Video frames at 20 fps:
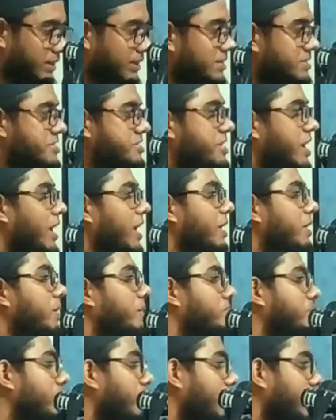চার
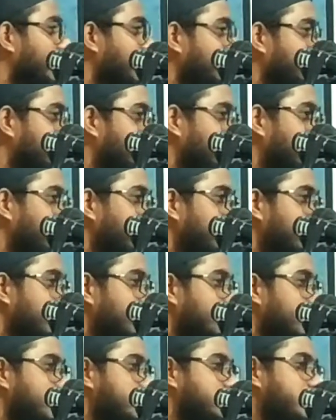নাম্বার
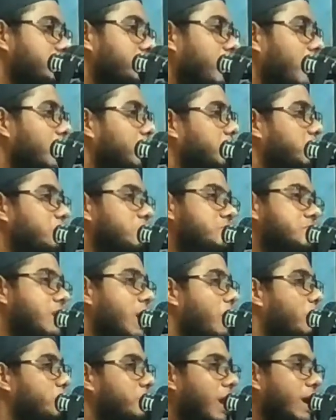জিব্রাইল তুমি যা
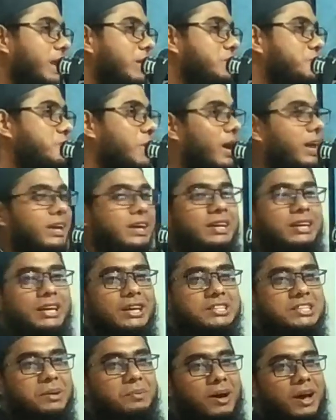উঠে নিচ্ছ আর কি নিয়ে
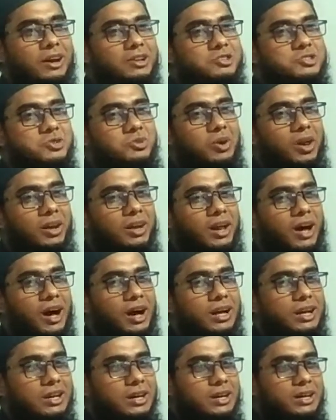যাবে আর আল্লাহ
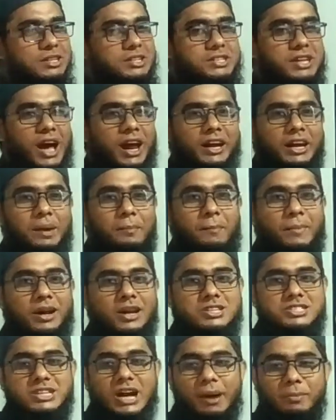চার নাম্বারে
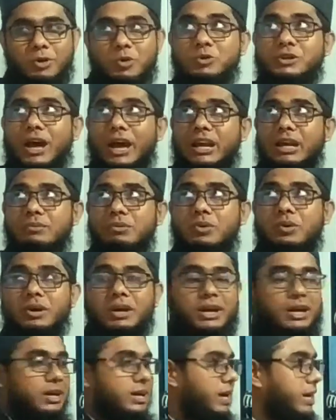যা আমি উঠে নেব
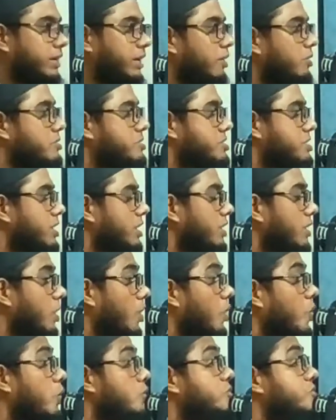এটা হচ্ছে
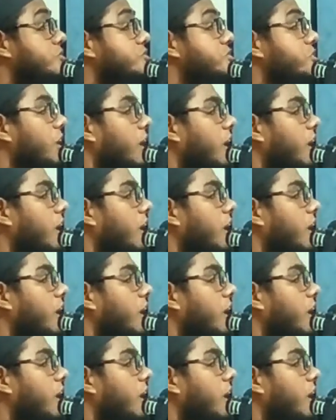লজ্জা